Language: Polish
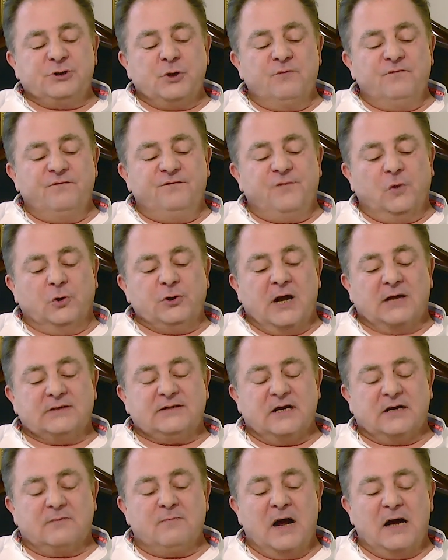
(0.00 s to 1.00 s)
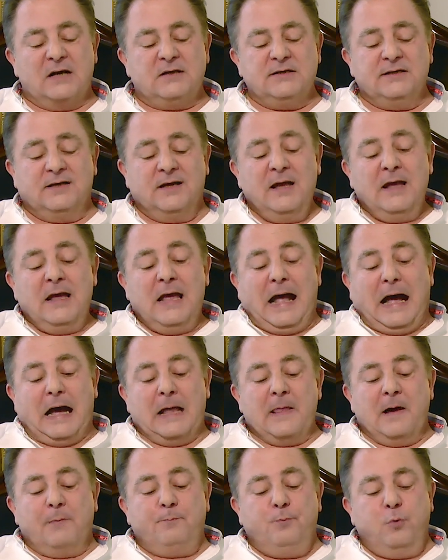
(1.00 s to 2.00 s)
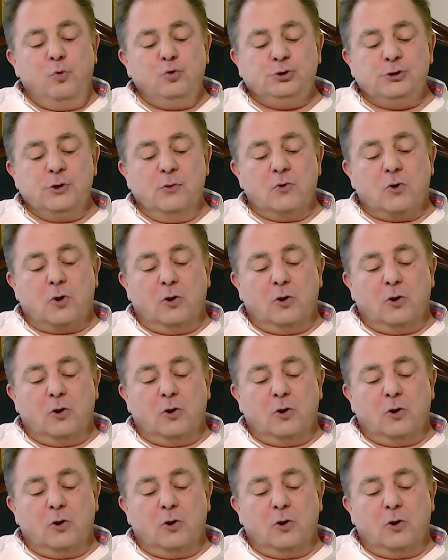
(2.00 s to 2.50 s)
się w wodach termalnych, a na późną